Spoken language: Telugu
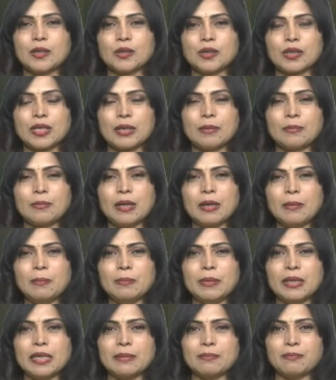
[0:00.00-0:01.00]
ఓకే అమ్మా మీ
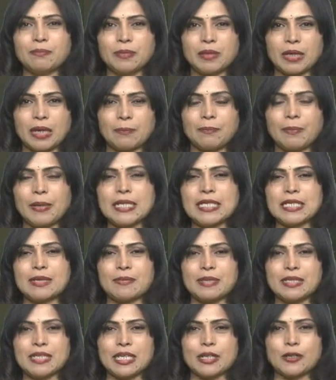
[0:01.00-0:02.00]
అబ్బాయి
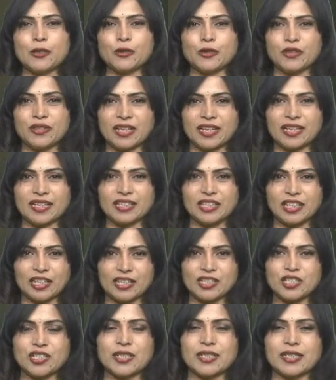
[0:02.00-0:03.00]
సమస్య ఏంటో గురుగారికి
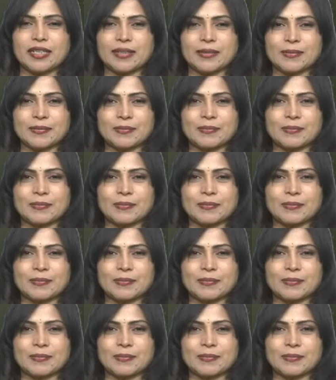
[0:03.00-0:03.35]
తెలియచేయండి